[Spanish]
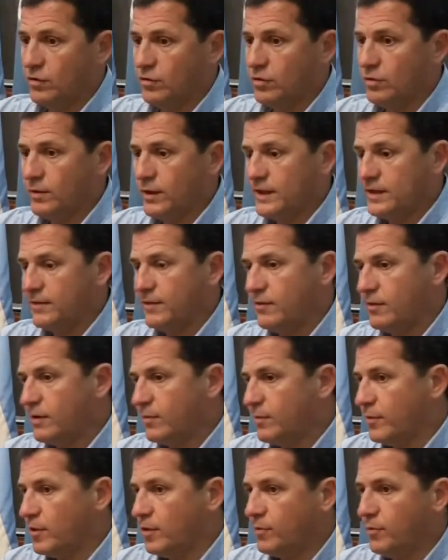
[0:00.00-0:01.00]
sino que uno va a llevar
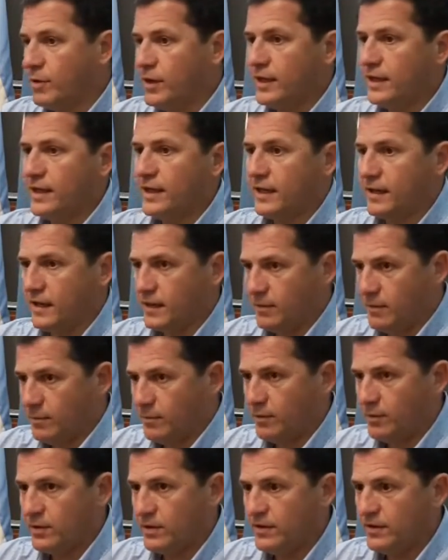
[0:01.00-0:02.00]
una propuesta a
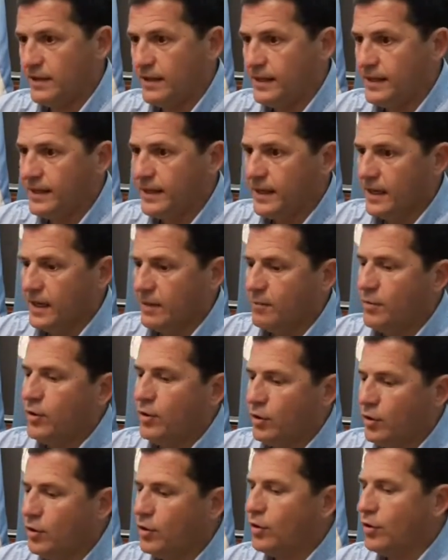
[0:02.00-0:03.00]
nivel provincial,
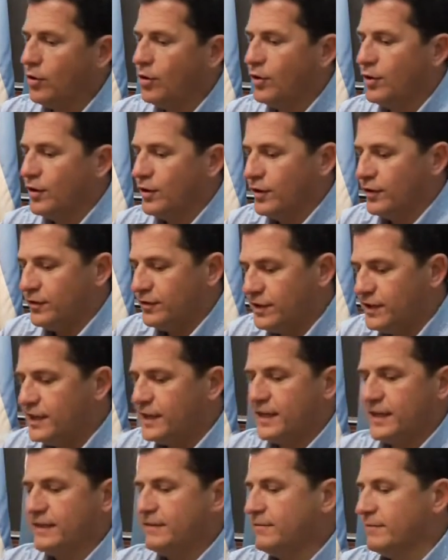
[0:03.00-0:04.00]
pero
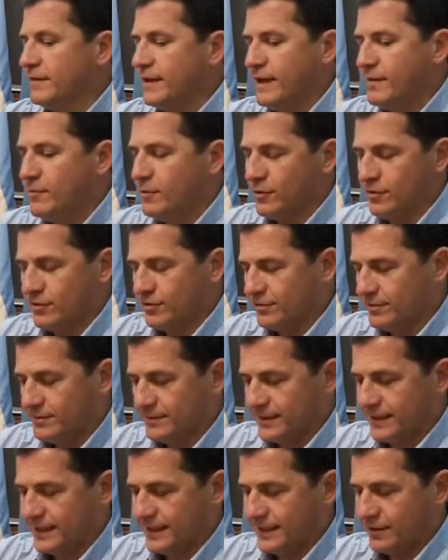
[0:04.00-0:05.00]
sí hemos
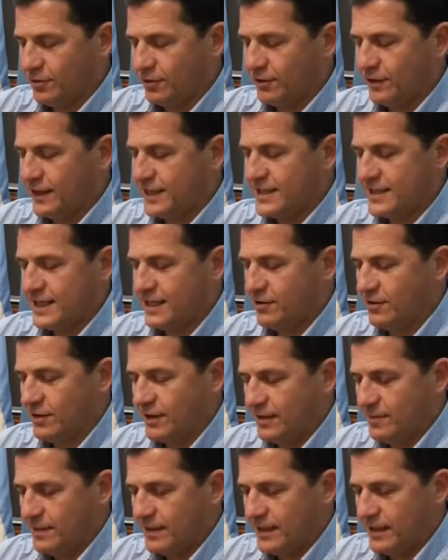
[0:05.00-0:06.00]
eh,
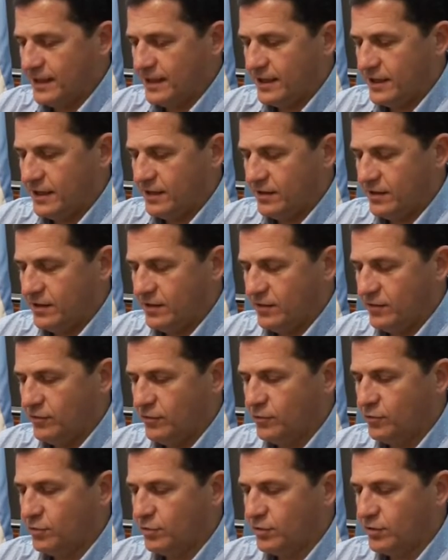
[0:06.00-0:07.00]
cosechado realmente
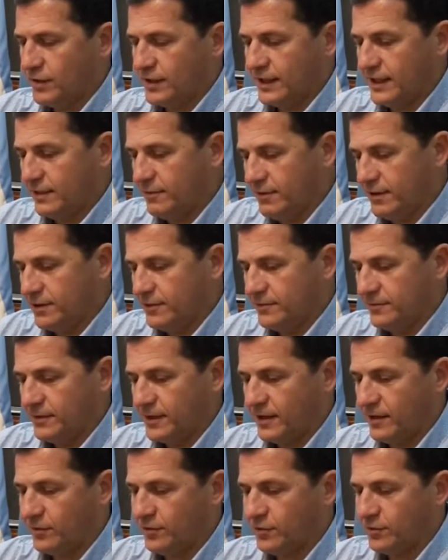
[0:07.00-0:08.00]
los frutos que, bueno,
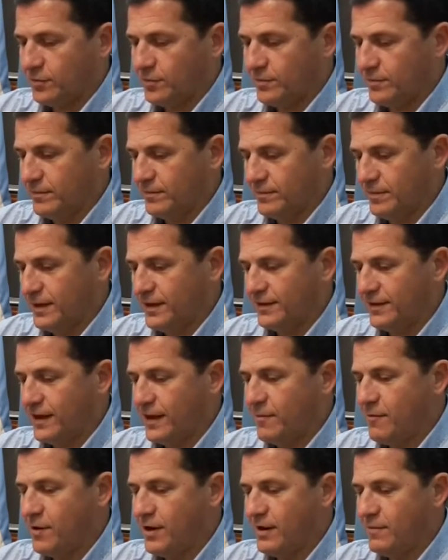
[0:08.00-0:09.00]
que nosotros
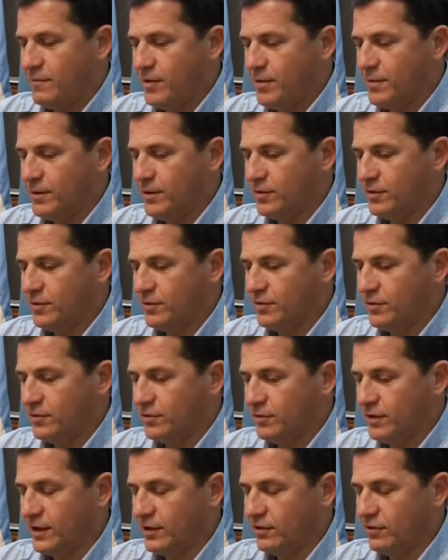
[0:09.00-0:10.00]
pensábamos en el momento
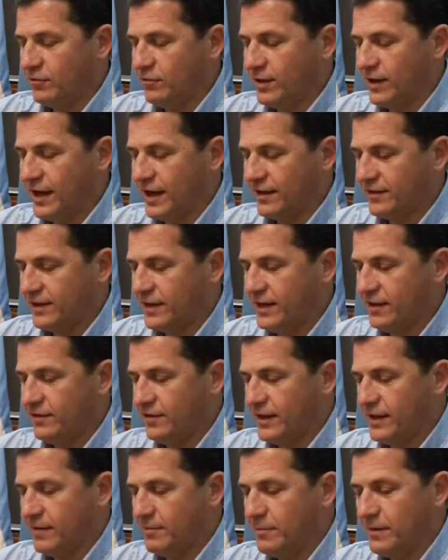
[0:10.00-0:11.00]
cuando esto fue
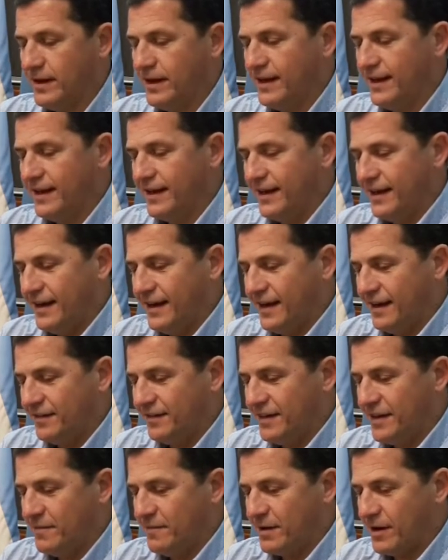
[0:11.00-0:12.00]
naciendo, ayer
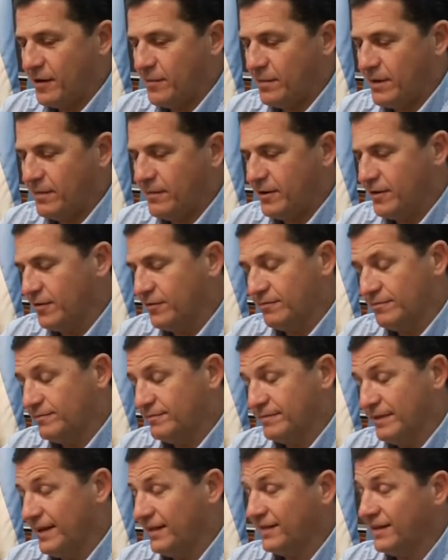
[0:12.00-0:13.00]
la siempre los primeros
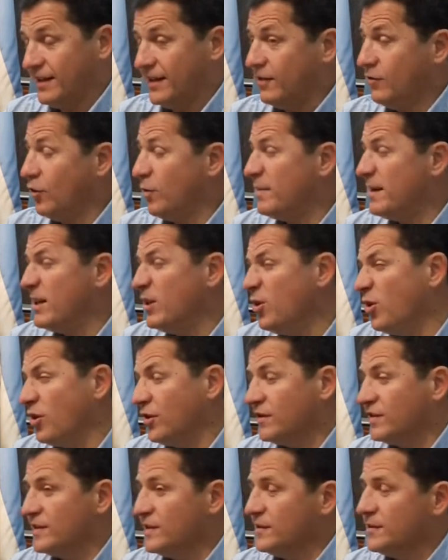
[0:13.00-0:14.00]
meses del
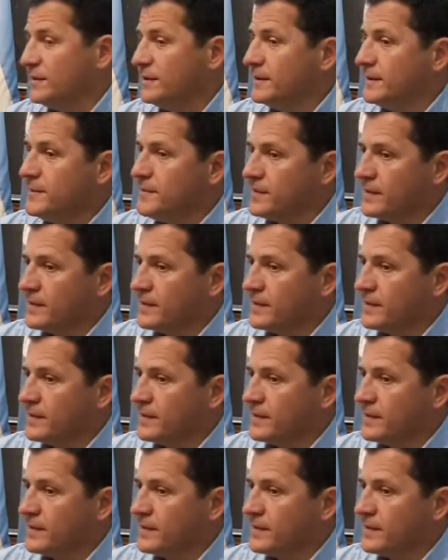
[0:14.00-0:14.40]
2012, ¿no?